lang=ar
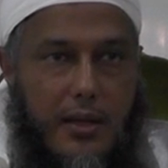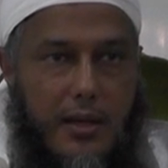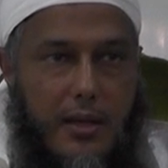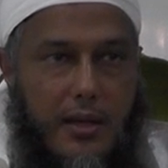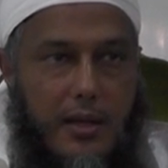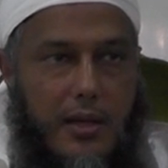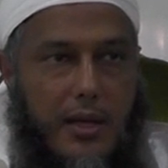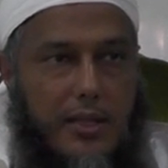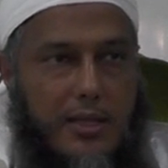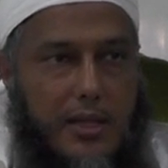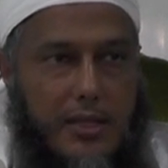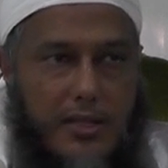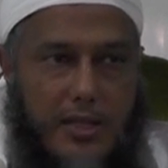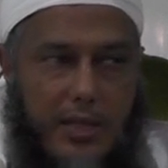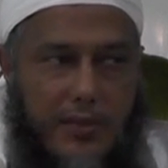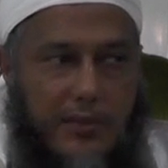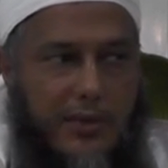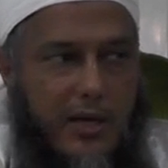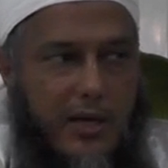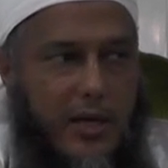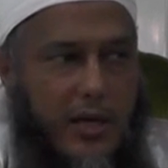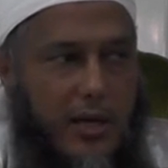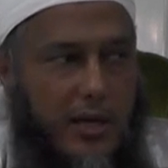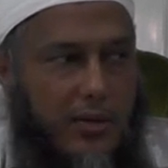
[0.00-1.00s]
آه، اختص
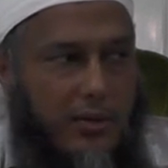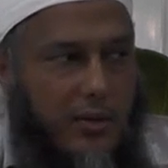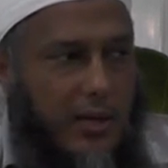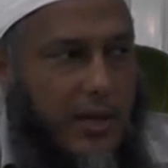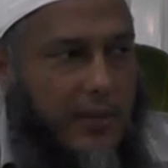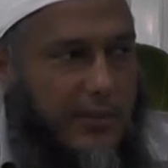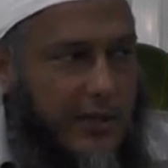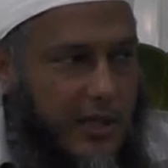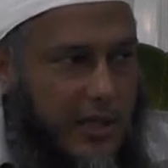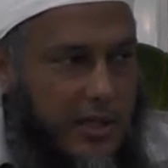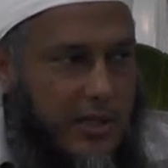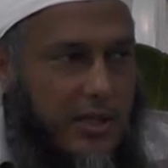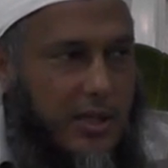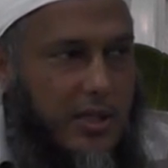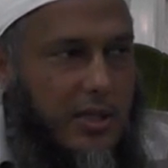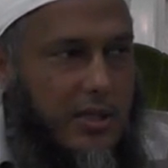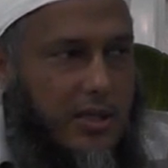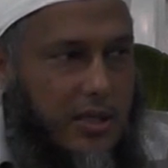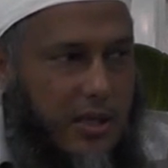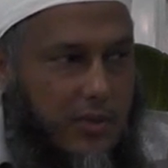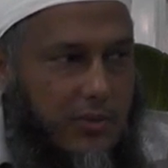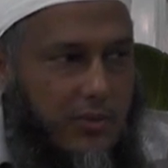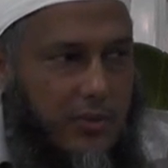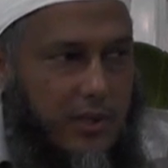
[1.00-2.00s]
بها أهلها مضت
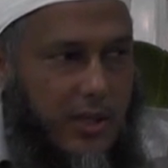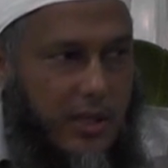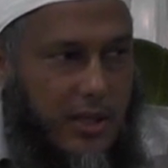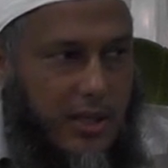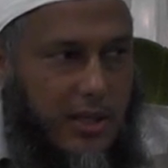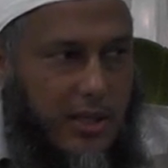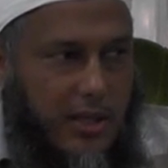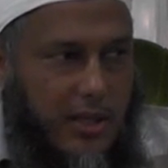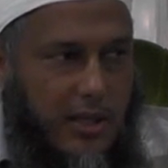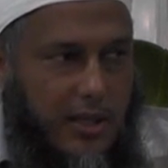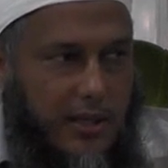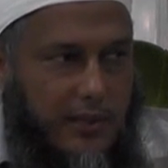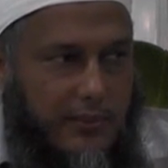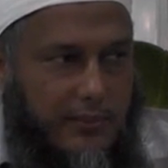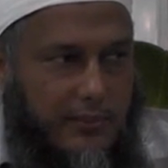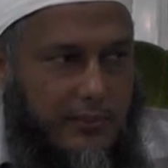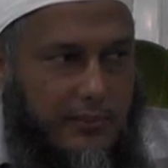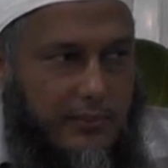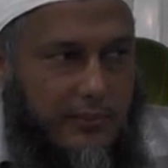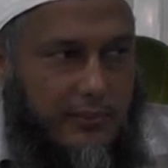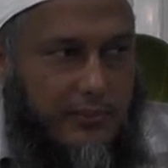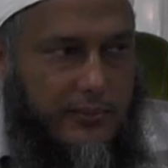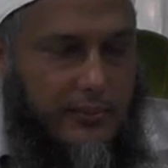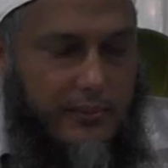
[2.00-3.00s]
الهجرة لأهلها
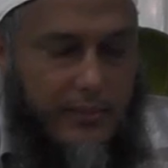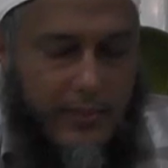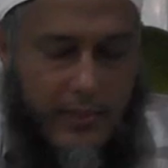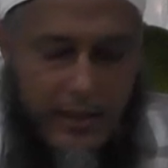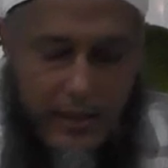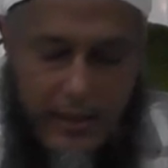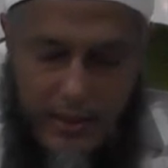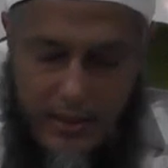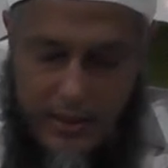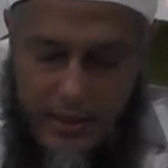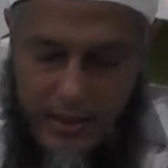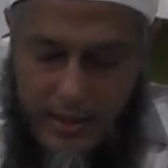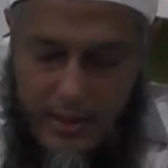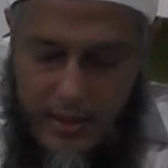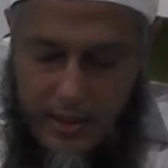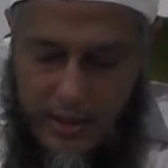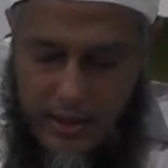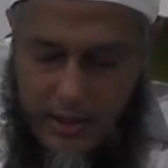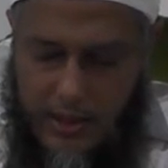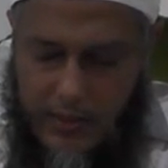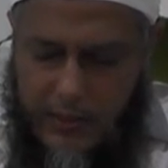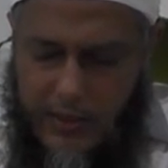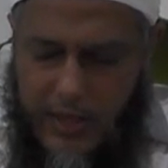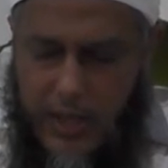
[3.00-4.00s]

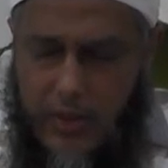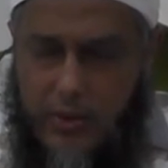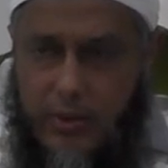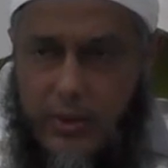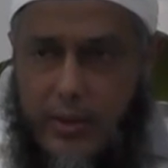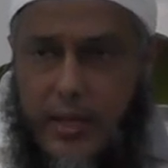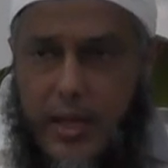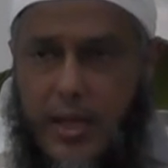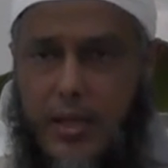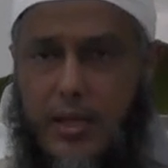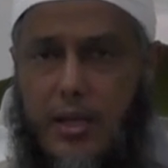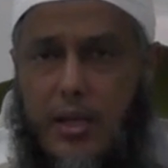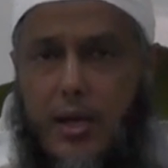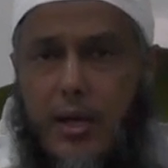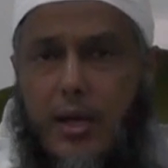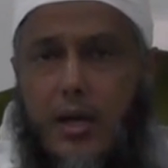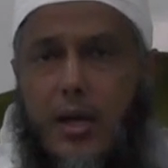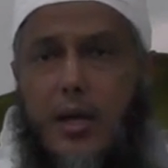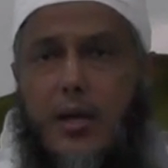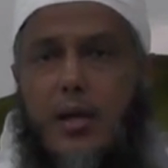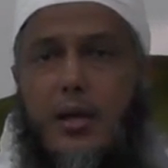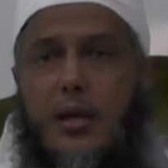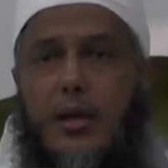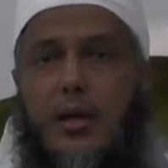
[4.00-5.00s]
الطبقة الثانية
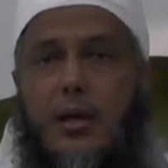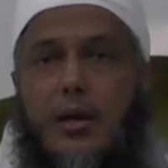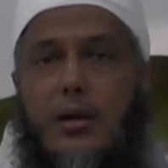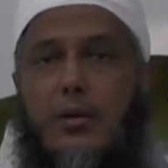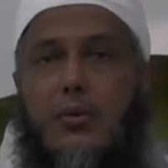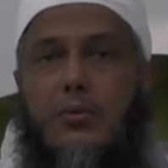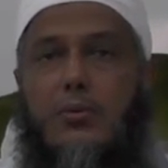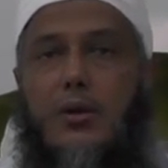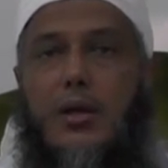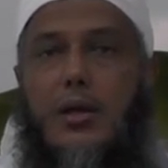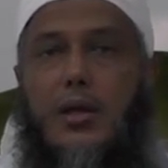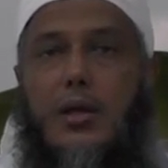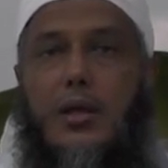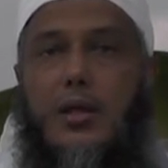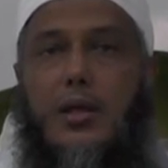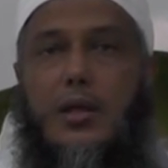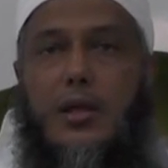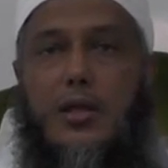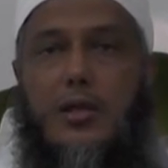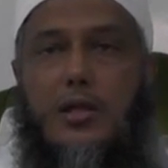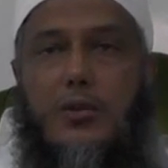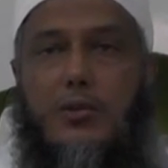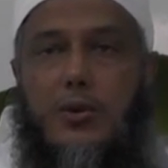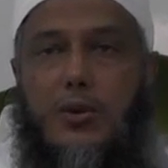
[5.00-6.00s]
قال
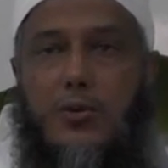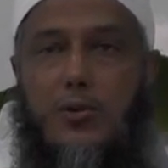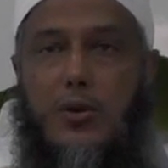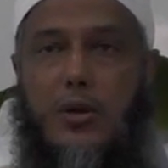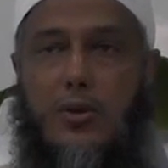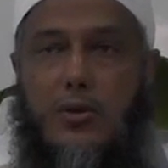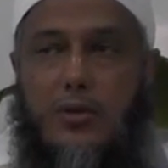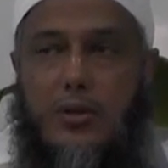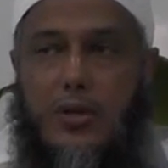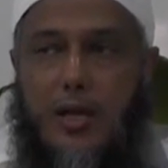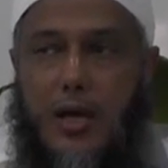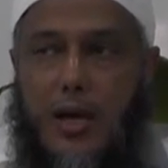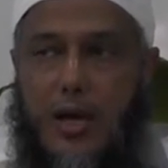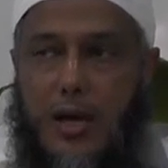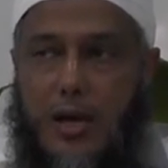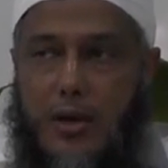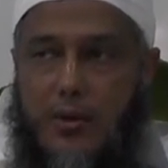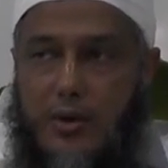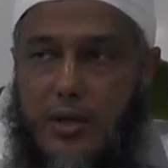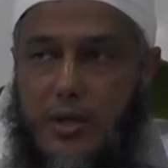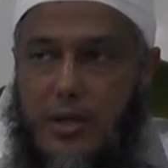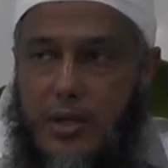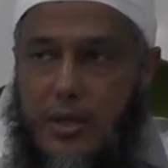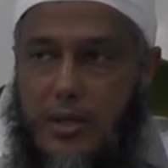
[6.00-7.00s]
والذين تبوأوا
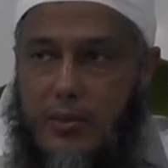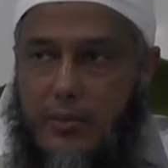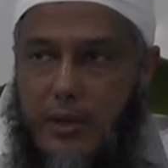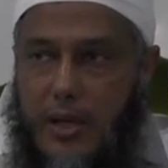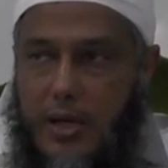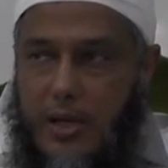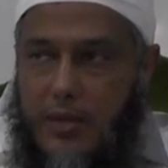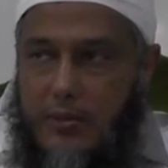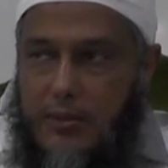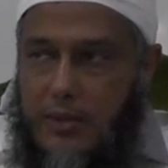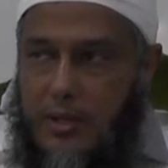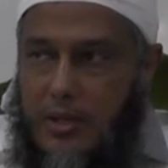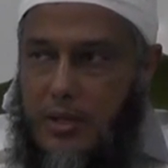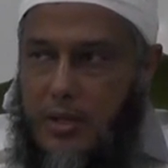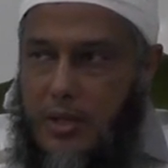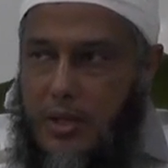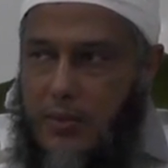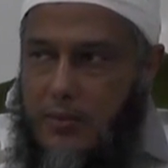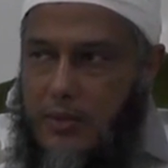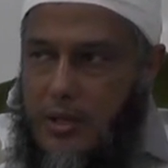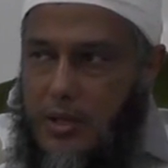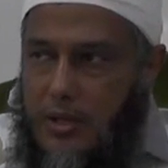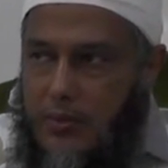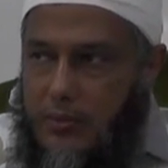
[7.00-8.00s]
الدار والإيمان من
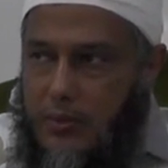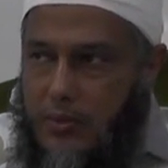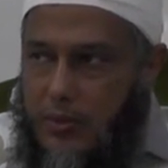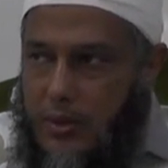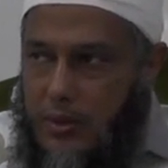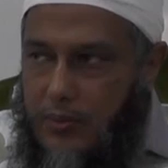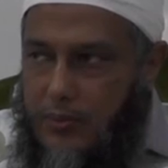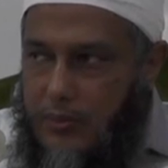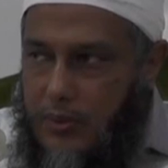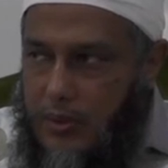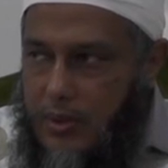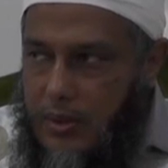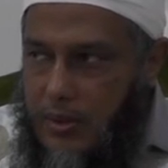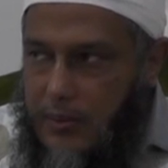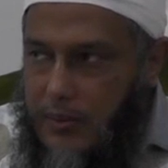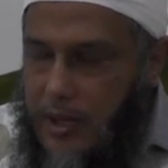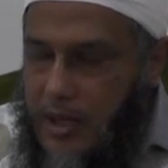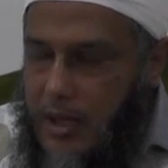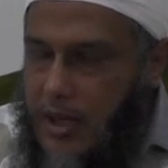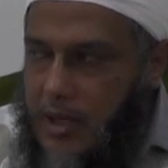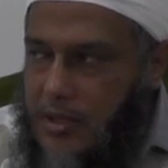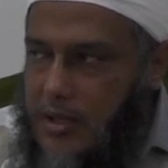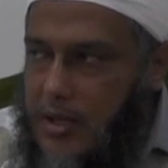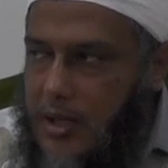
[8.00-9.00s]
قبلهم يحبون من
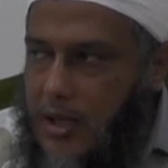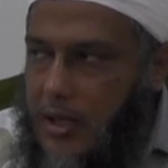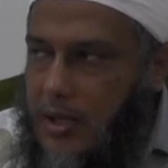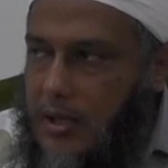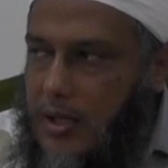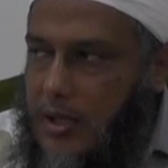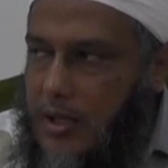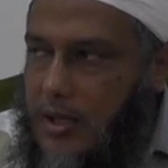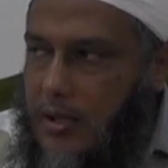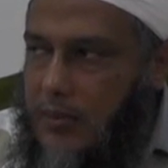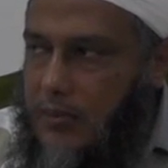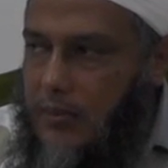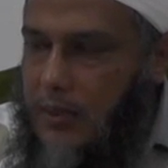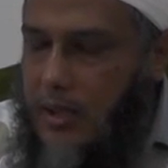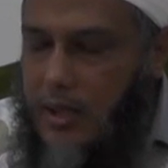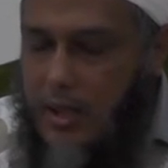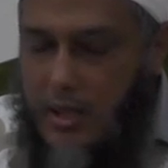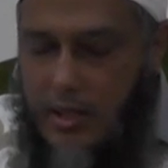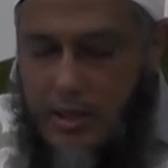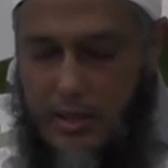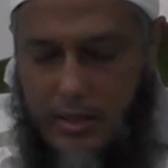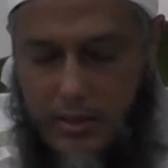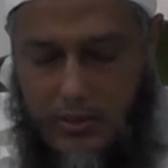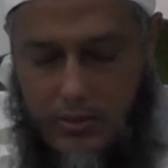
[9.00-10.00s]
هاجر إليهم
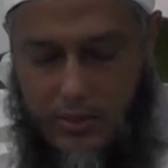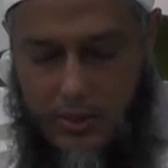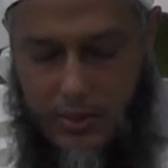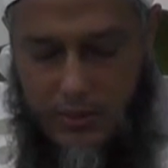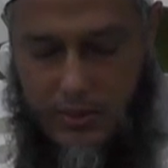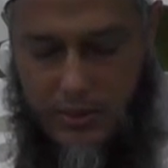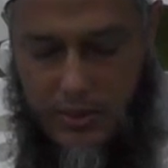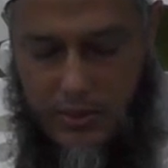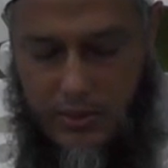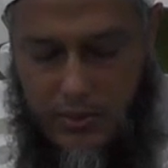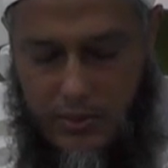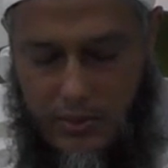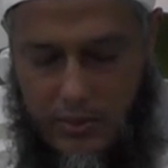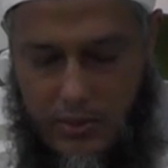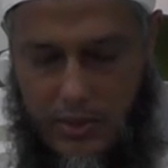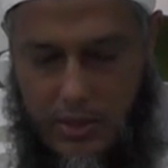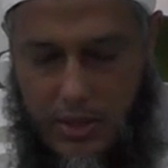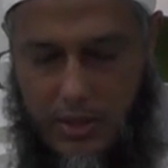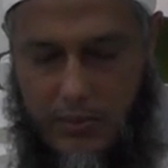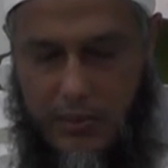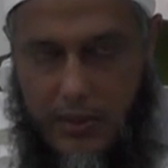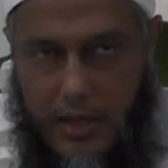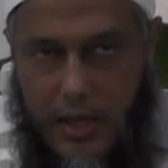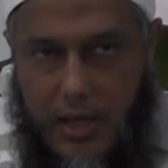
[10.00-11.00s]
ولا يجدون في
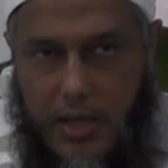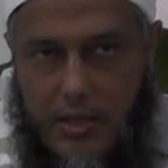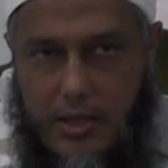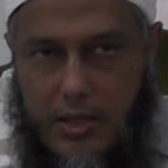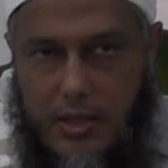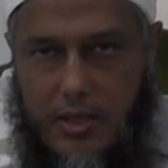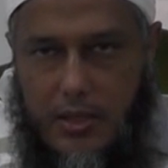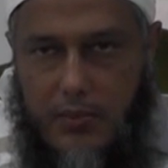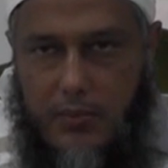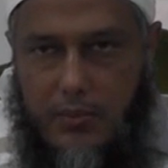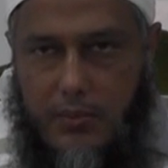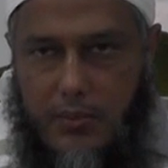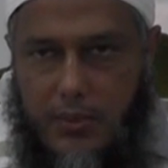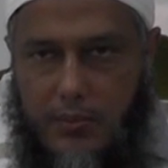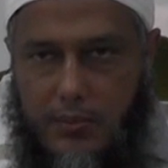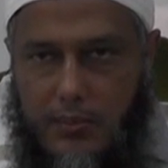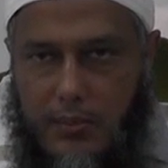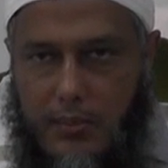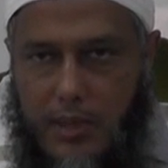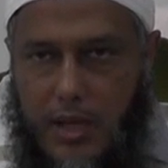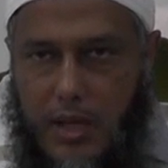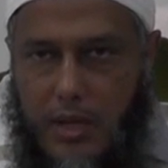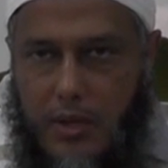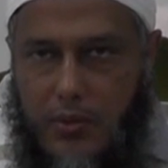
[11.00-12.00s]
صدورهم حاجة
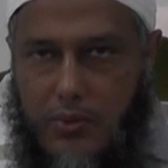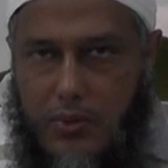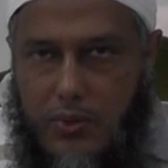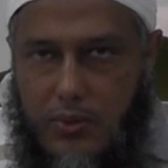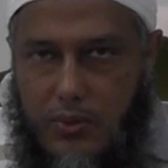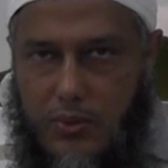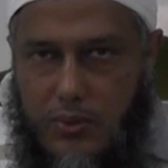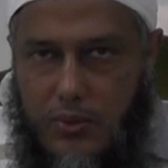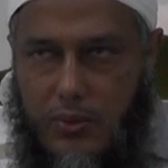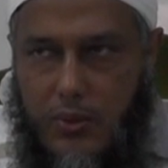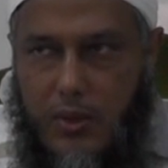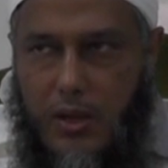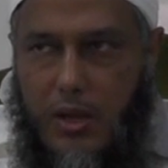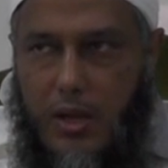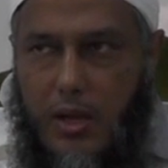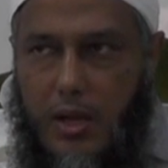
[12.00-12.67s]
مما أوتوا